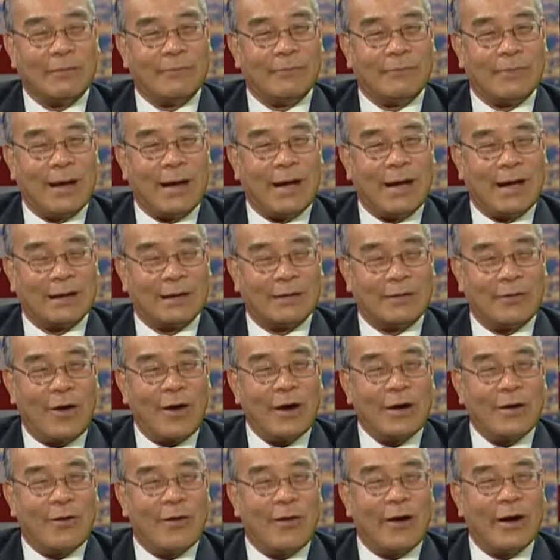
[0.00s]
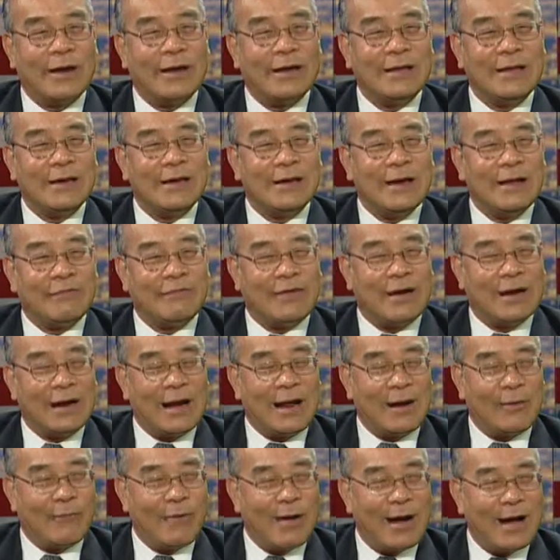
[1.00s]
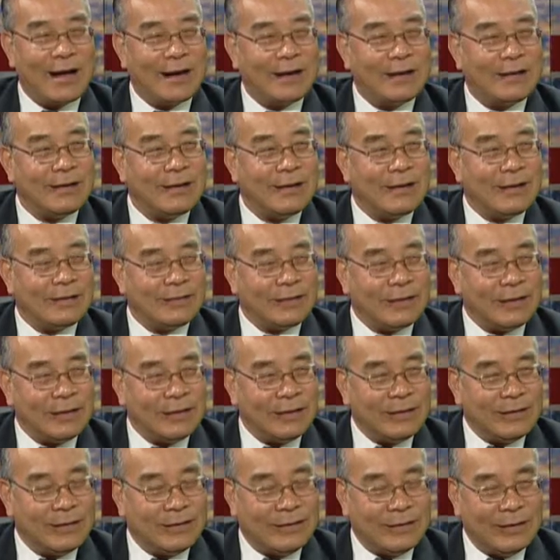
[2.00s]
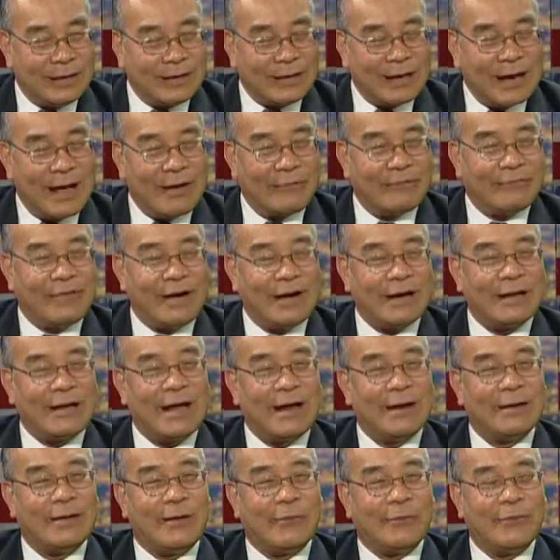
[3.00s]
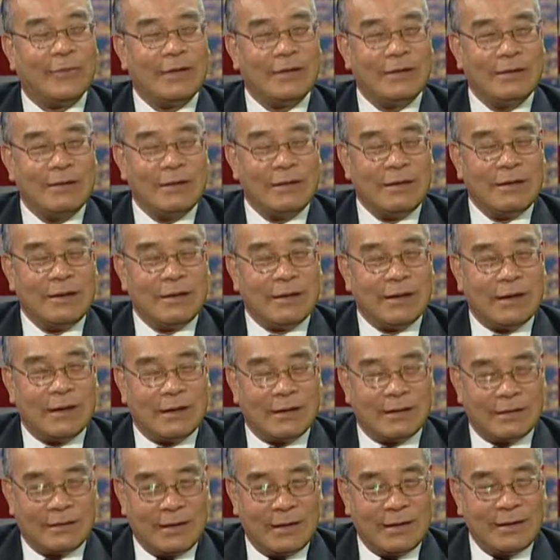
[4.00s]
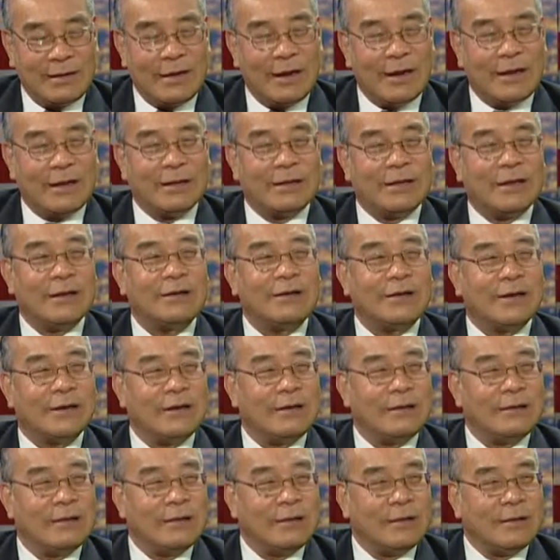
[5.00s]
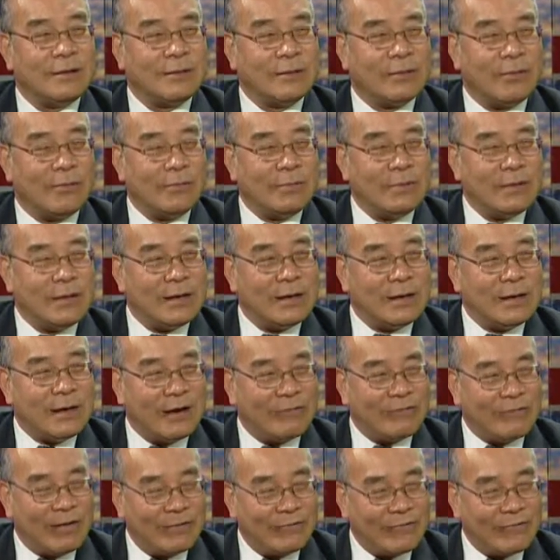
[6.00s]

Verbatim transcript: mà thoát khỏi cái vấn đề phần lan quá thì Việt Nam phải thay đổi uh, vấn đề chính trị cũng như là phải